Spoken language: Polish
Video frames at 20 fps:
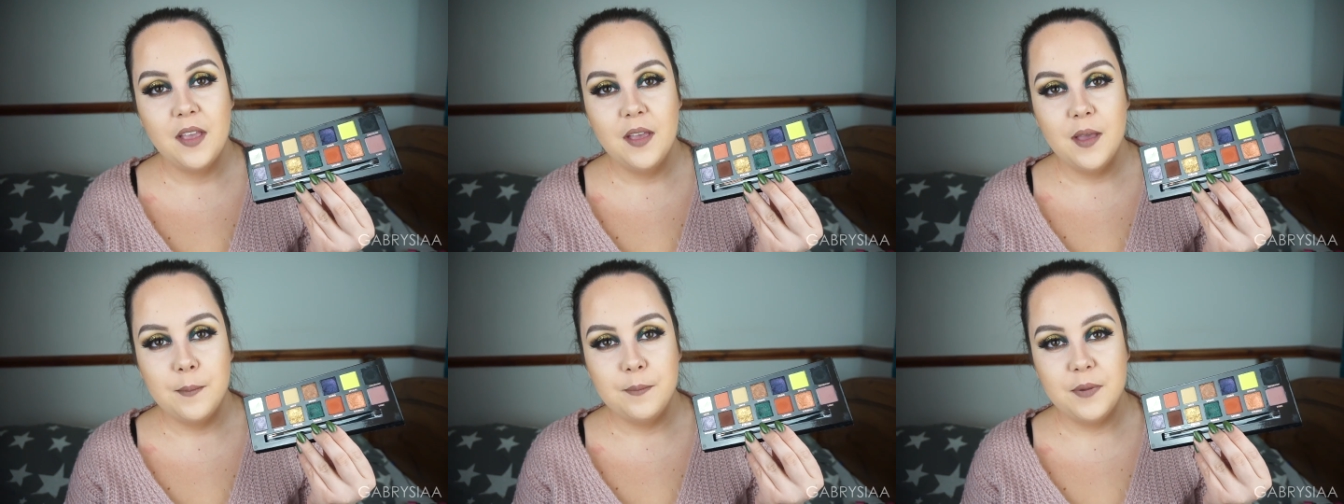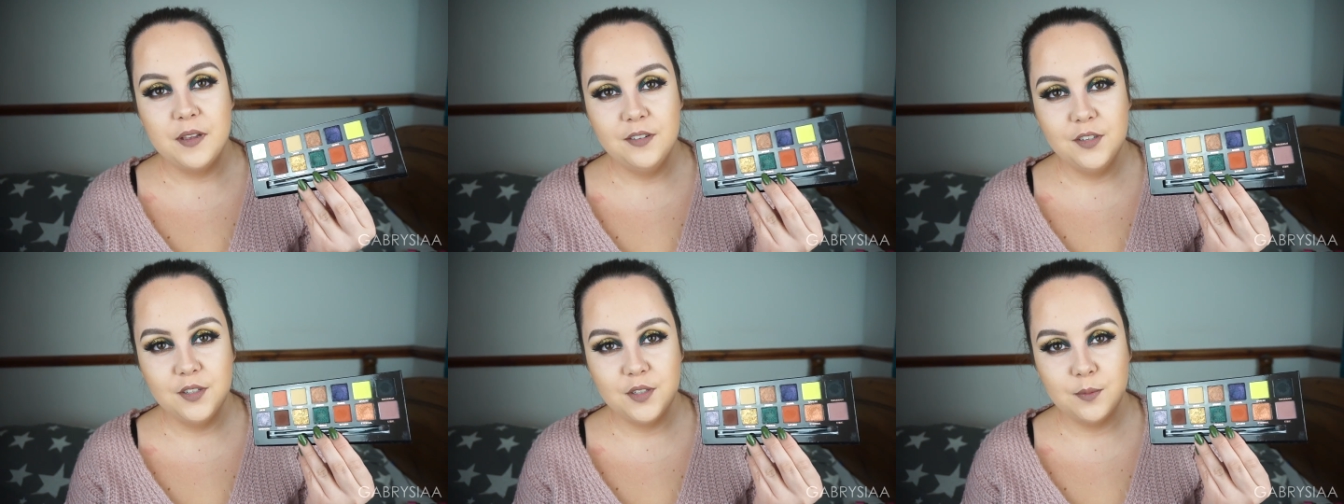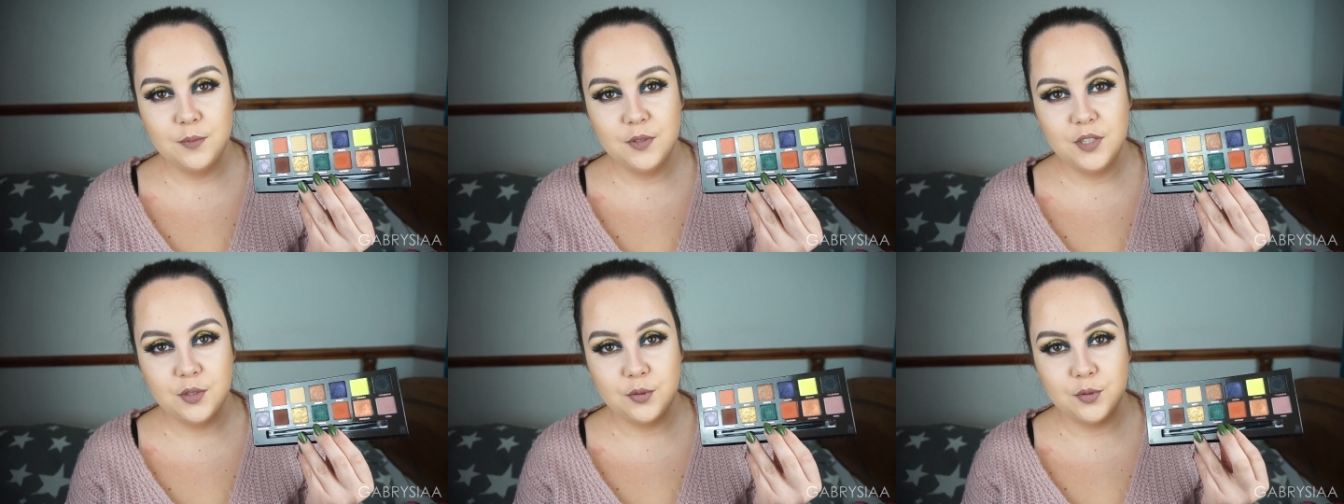pierwsze co
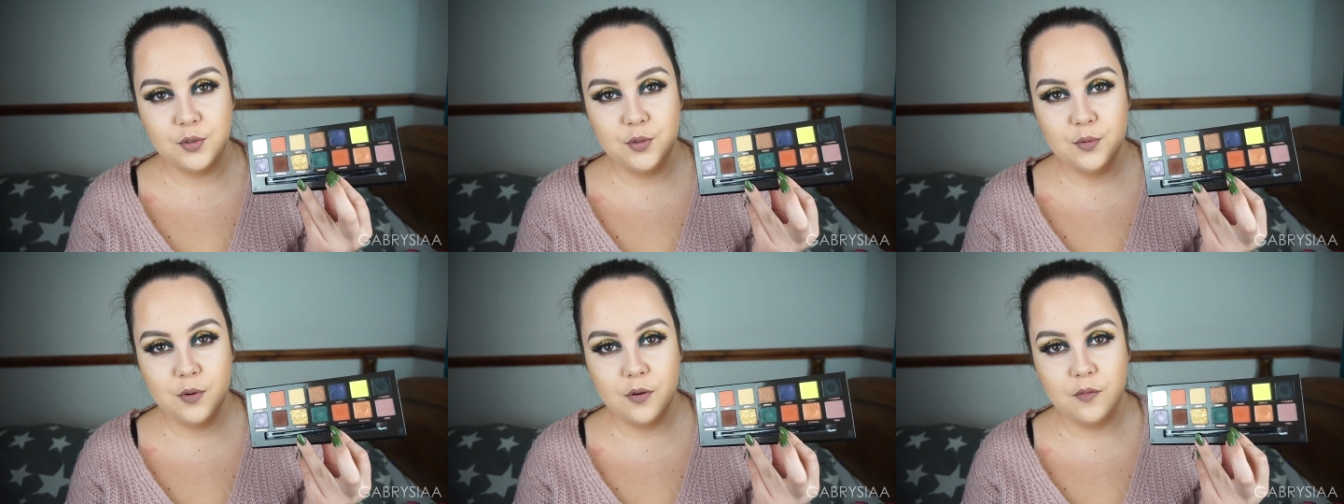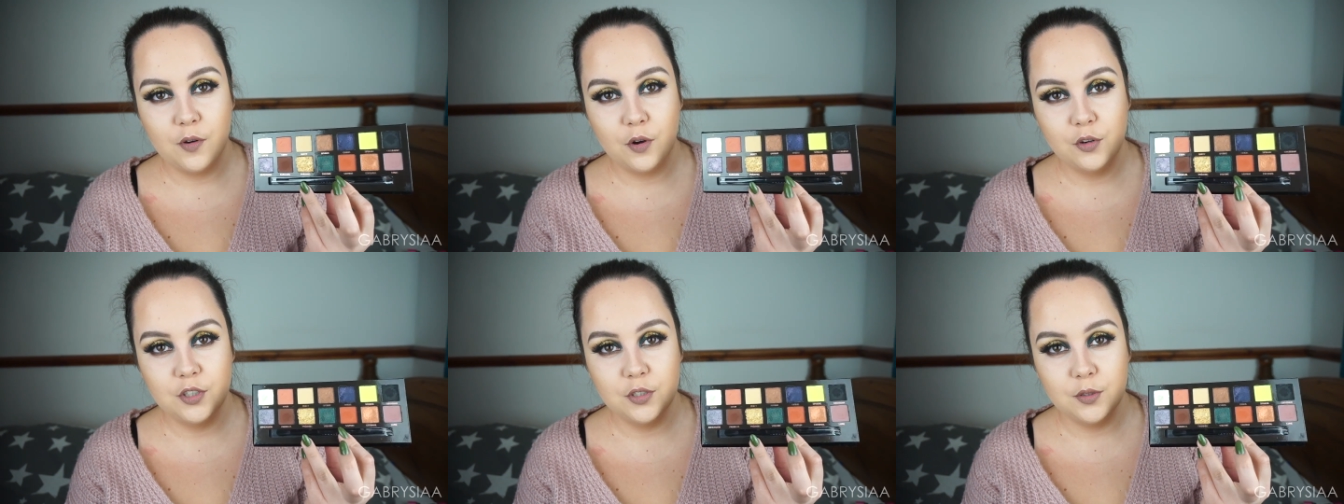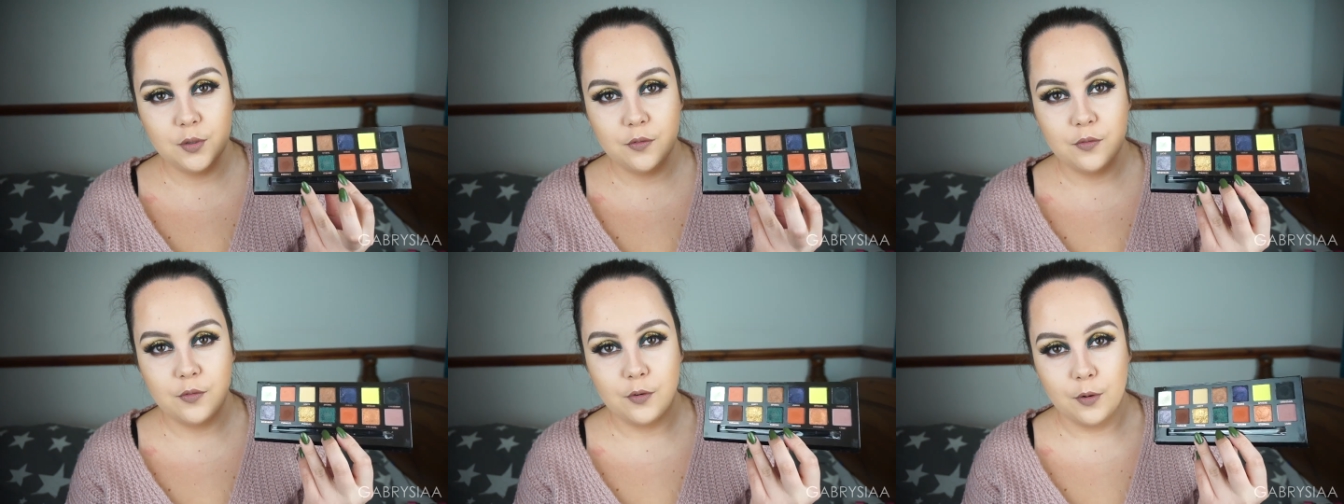mi się rzuciło w oczy
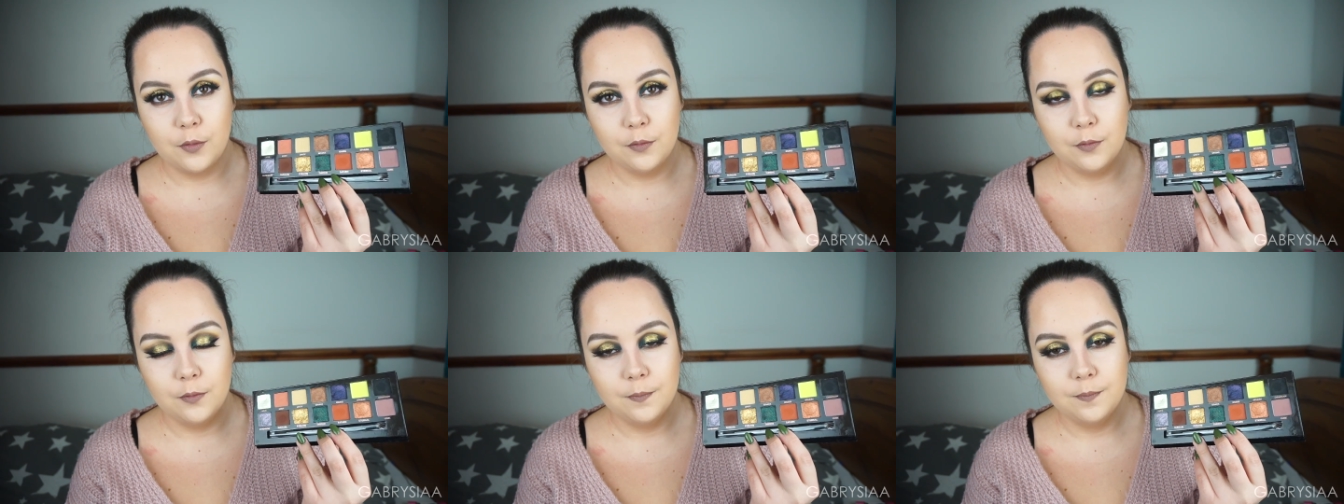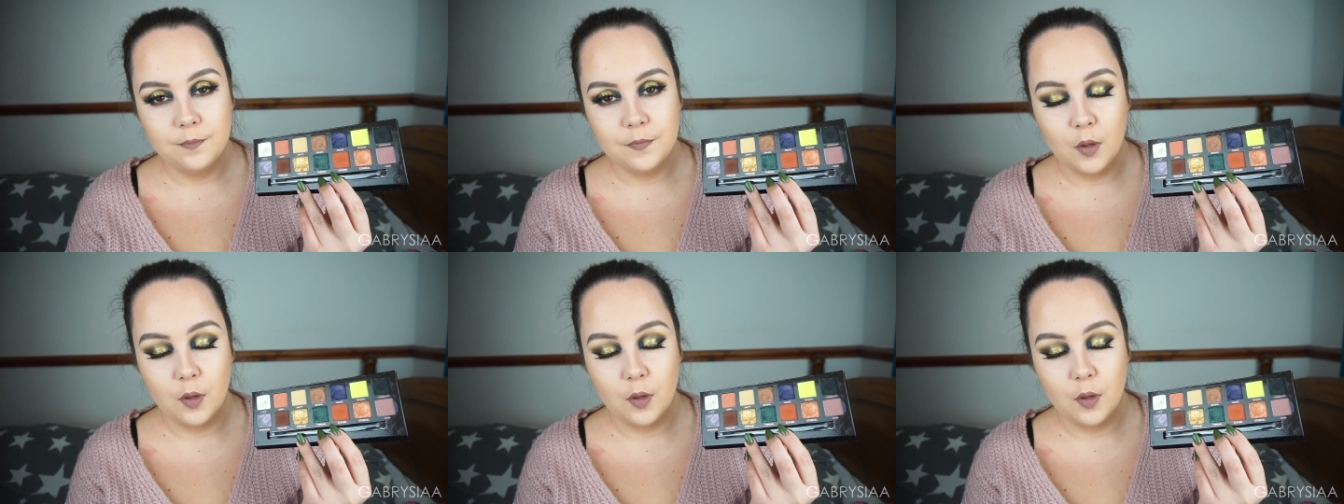to Fron.